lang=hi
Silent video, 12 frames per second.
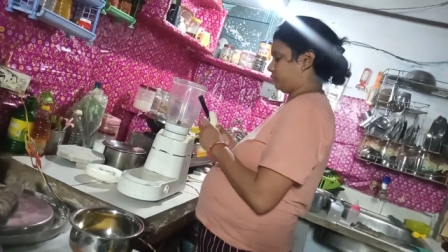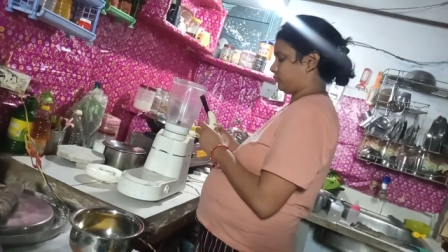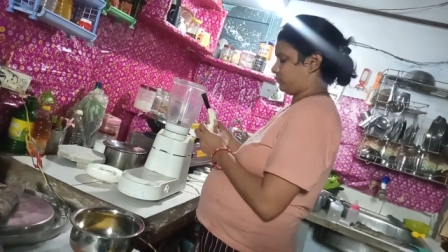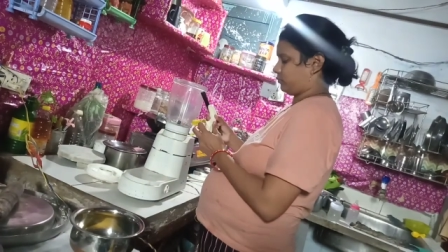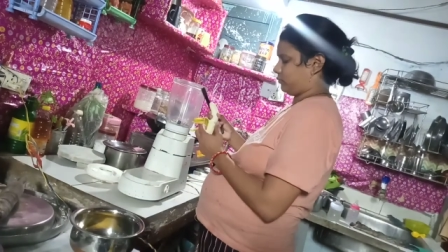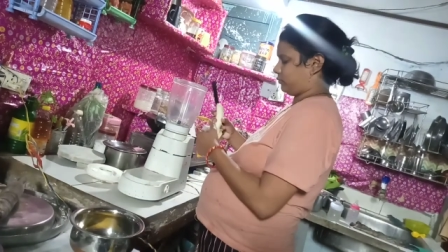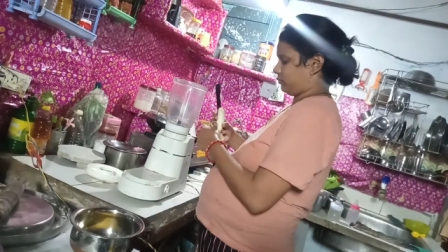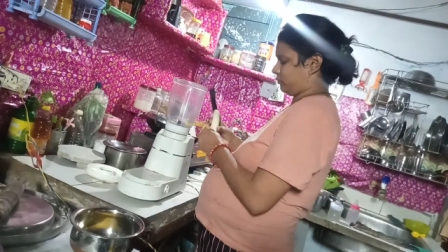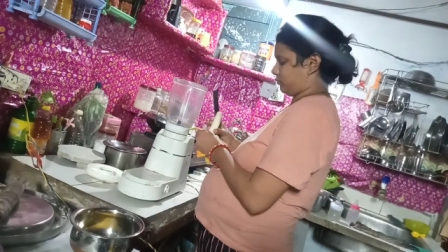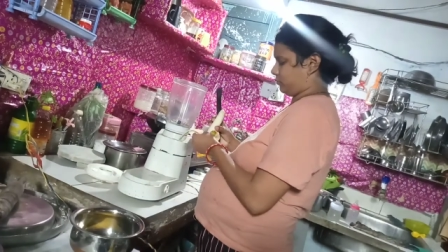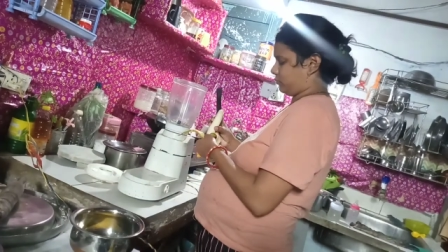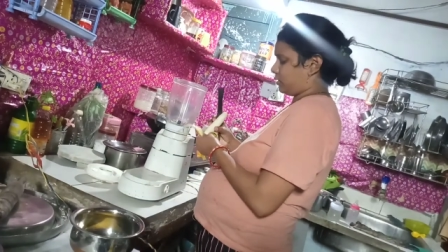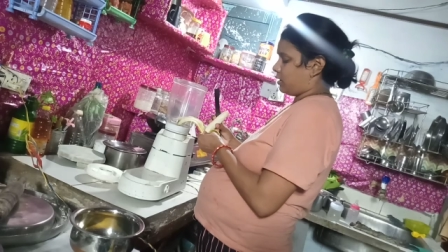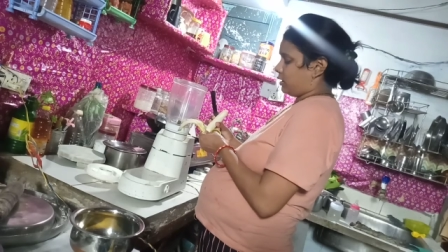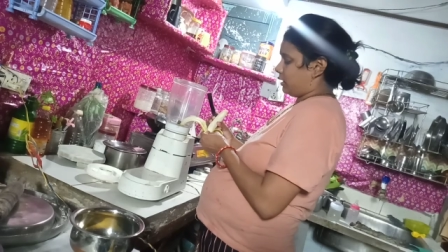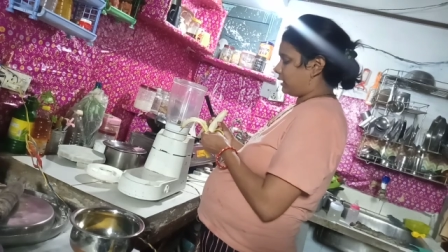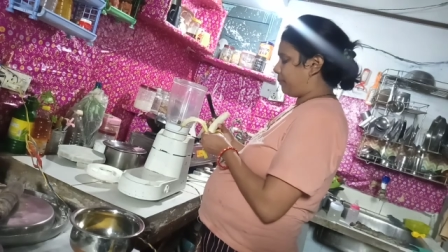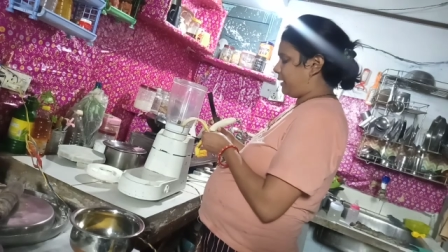है कह सकते हैं
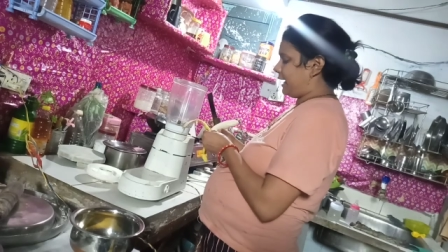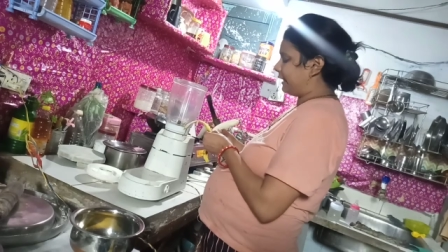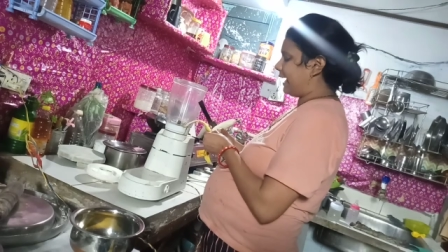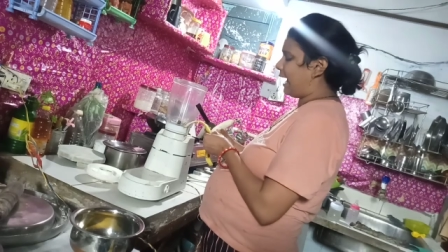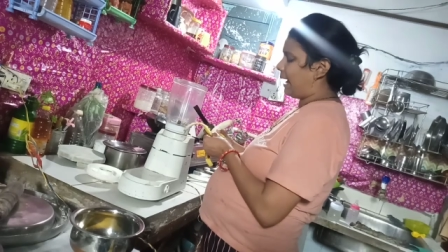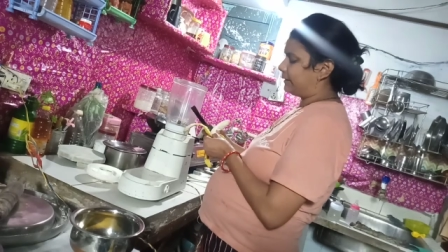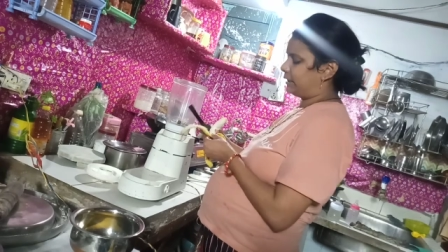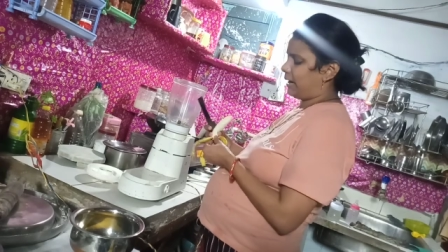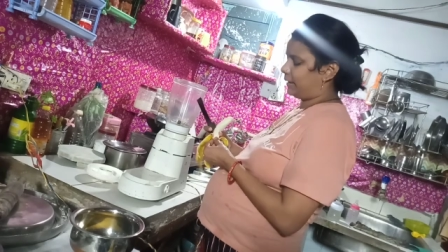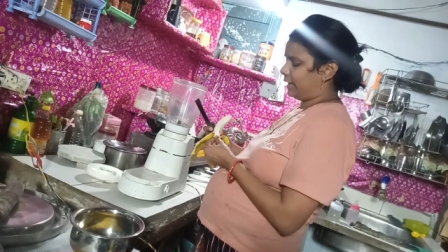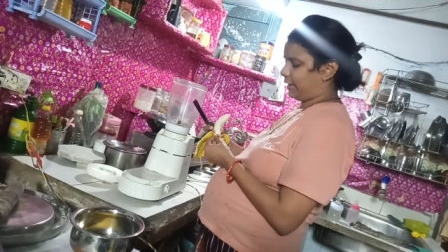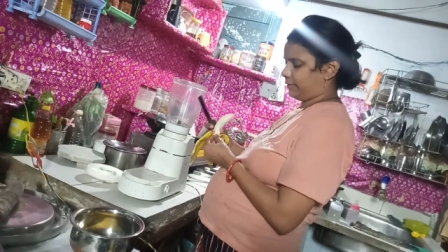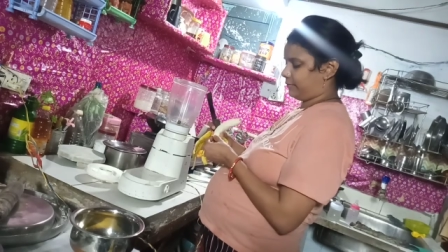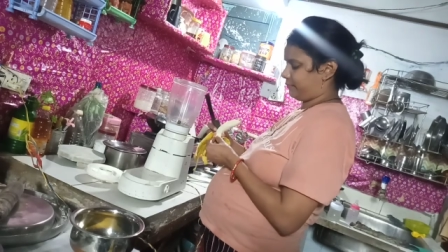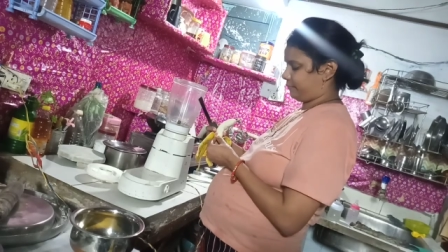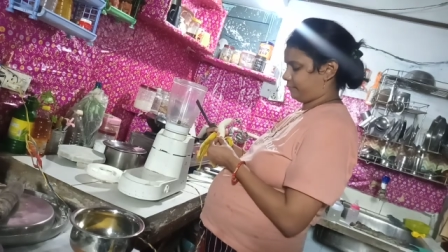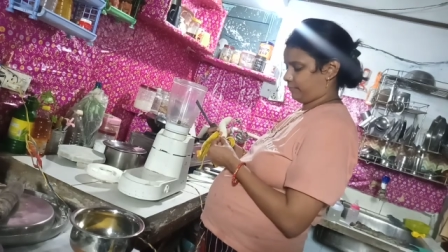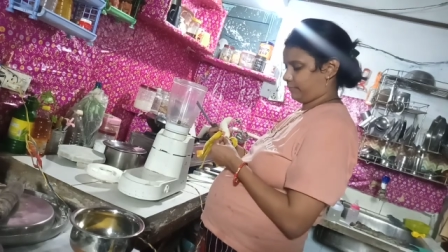स्कूल जाना एक्टिविटी एक्टिविटीज़
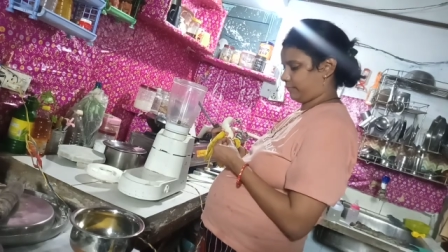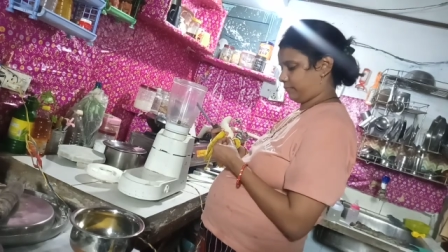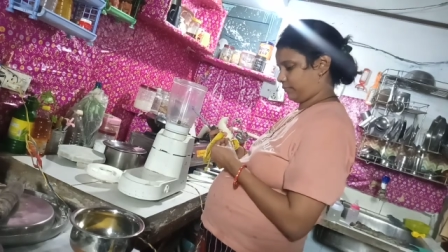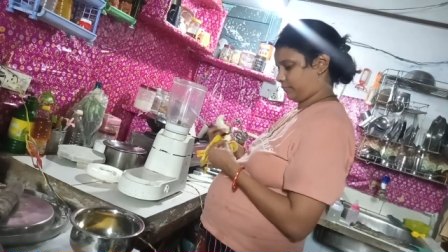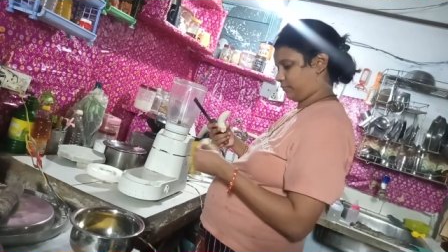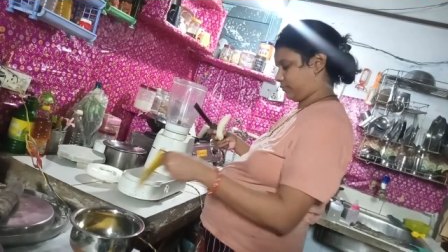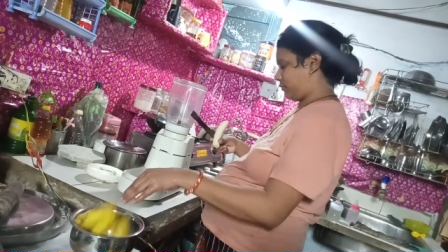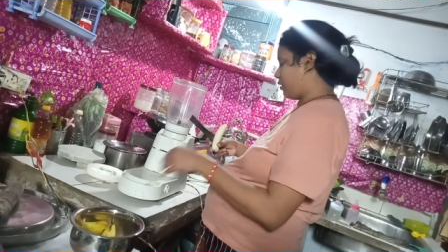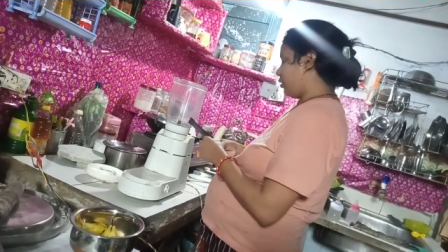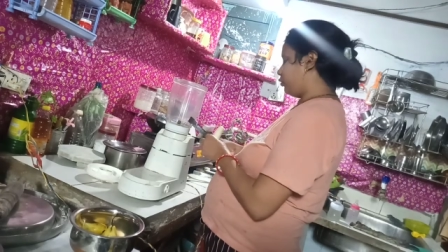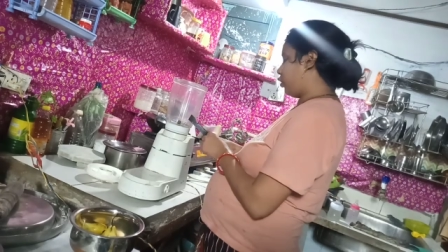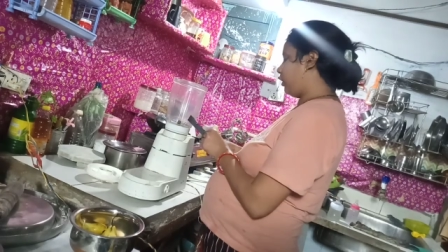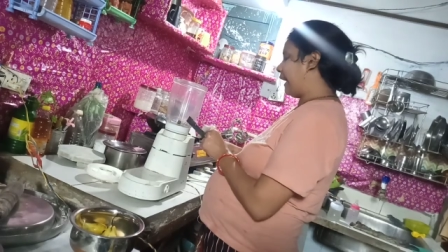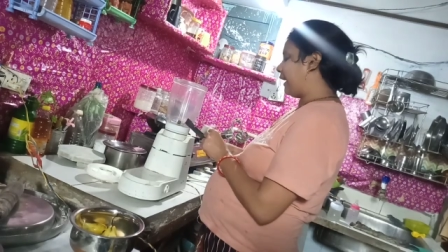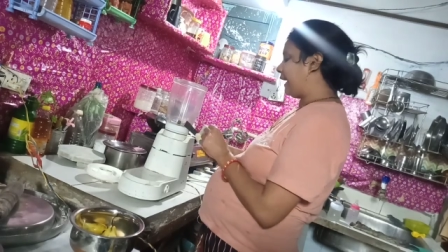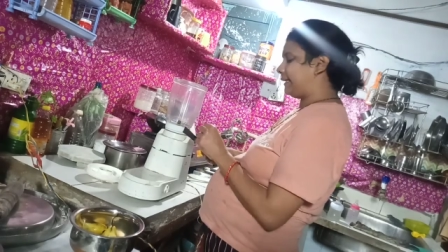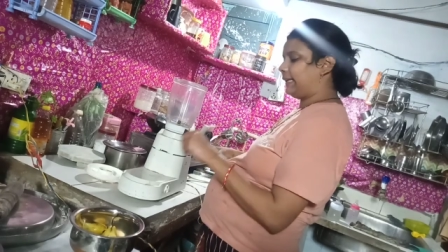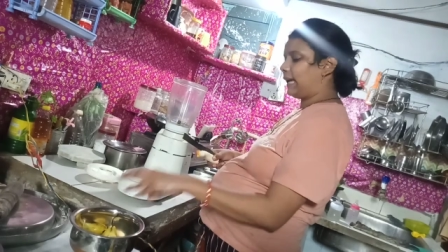करना और खाना कम
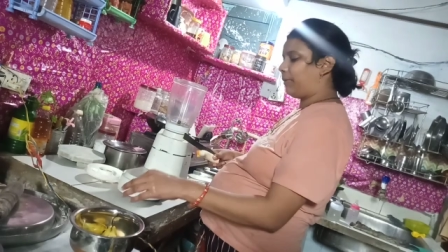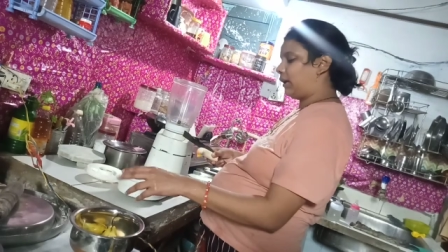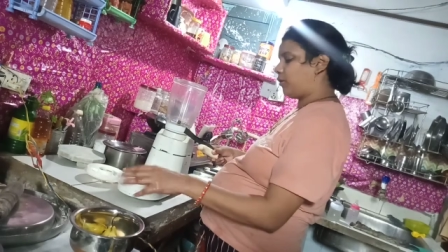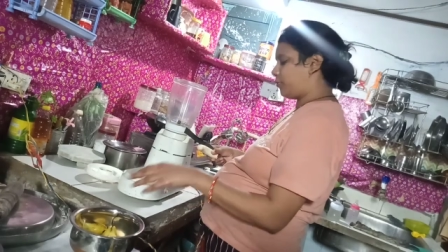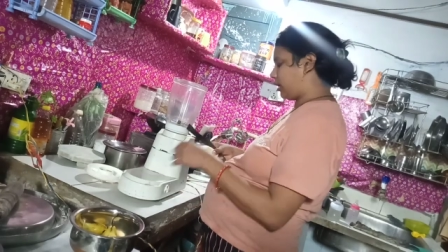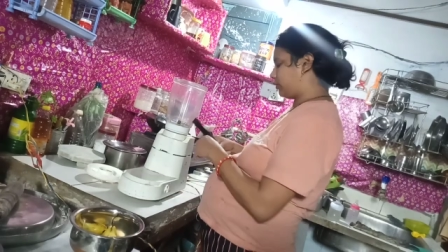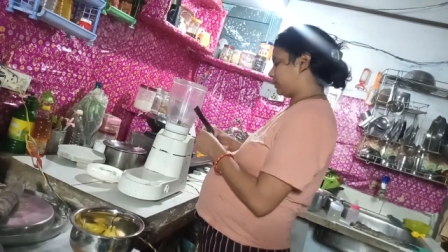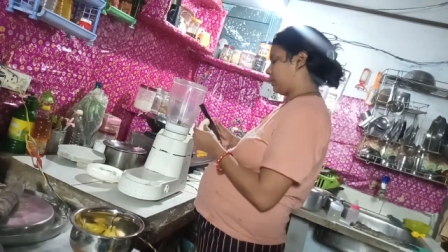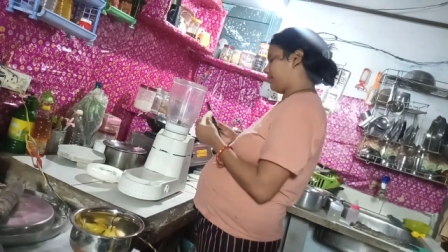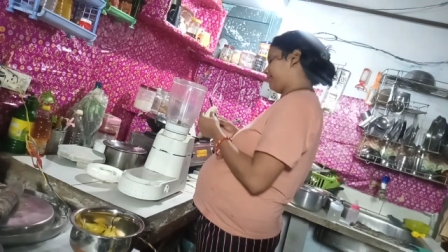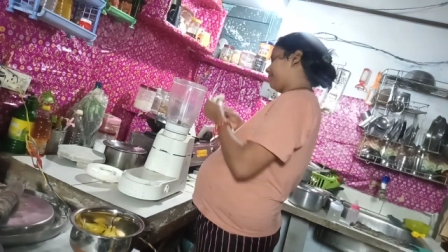खाना ये वाला सिस्टम